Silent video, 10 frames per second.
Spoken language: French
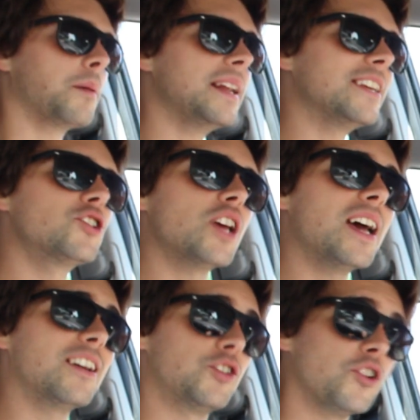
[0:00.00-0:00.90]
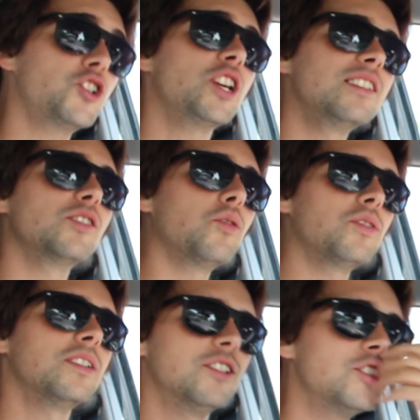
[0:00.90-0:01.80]
vraiment les gens, je vais chez
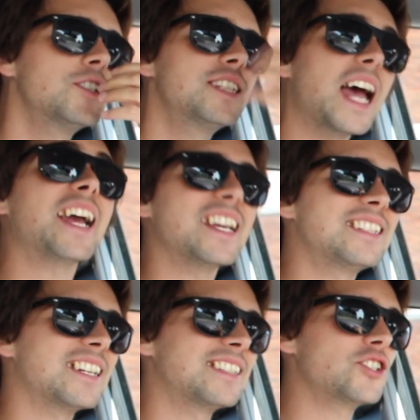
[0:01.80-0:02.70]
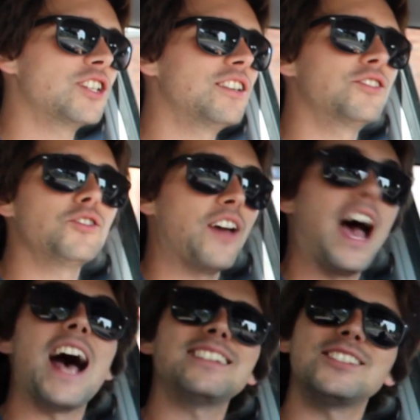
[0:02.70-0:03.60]
eux, je sens que ça sent chez eux, je fais
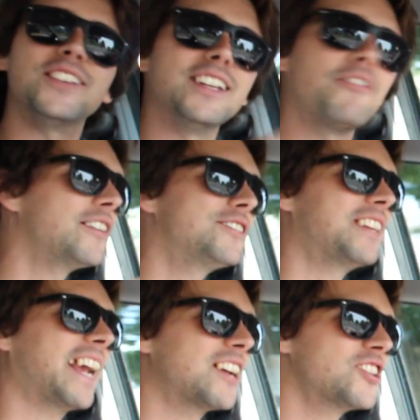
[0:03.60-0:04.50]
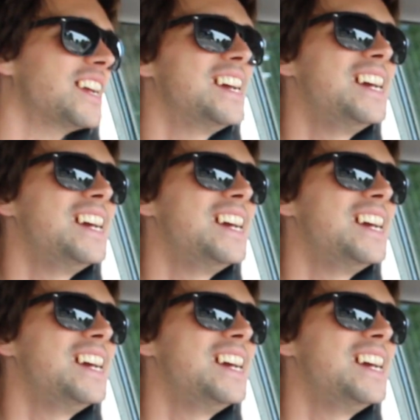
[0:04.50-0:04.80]
Ah, tu viens de faire du steak haché.